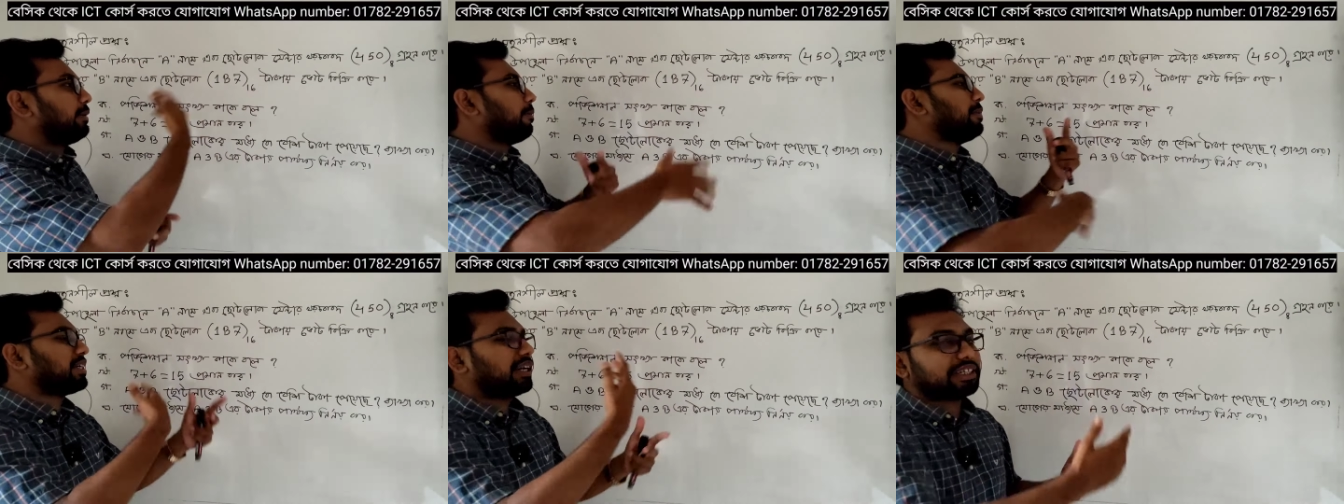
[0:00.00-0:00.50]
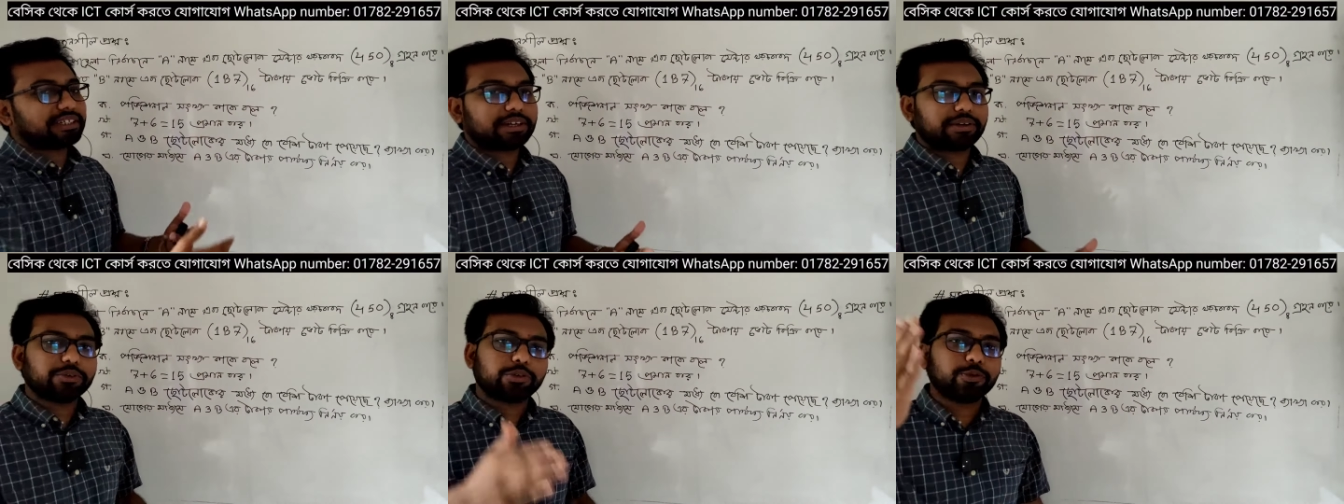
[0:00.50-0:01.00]
যেভাবেই সাজাক
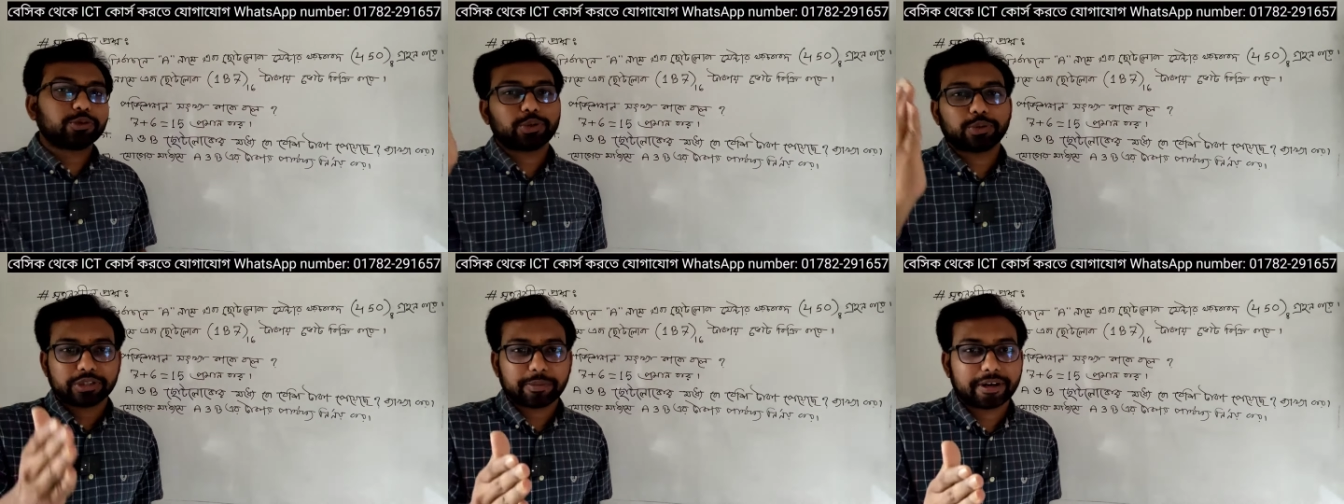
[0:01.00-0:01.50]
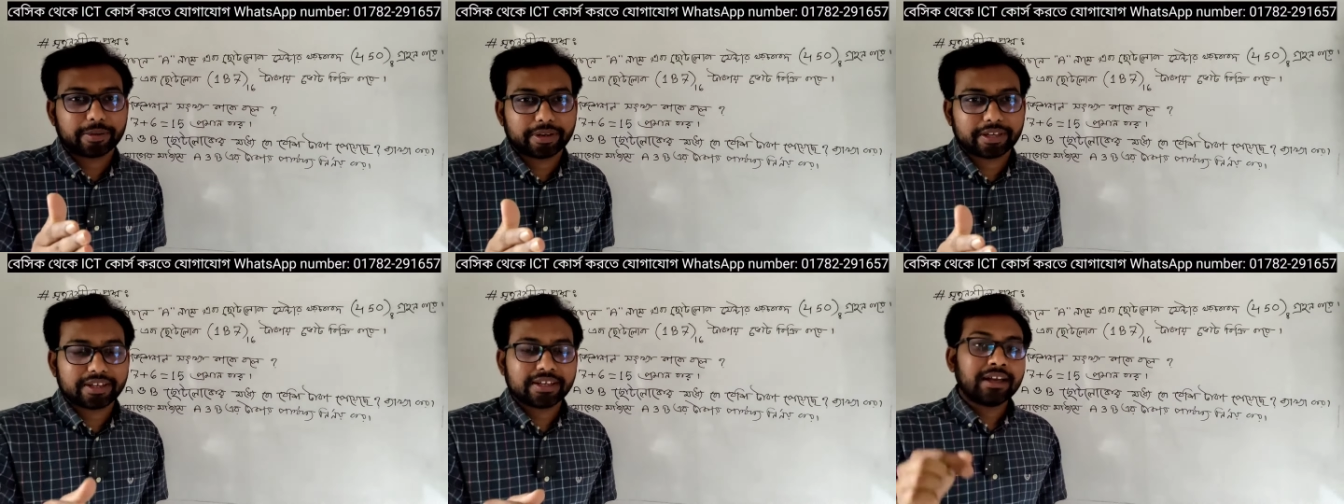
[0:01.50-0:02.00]
না কেন তুমি উত্তর করতে পারবে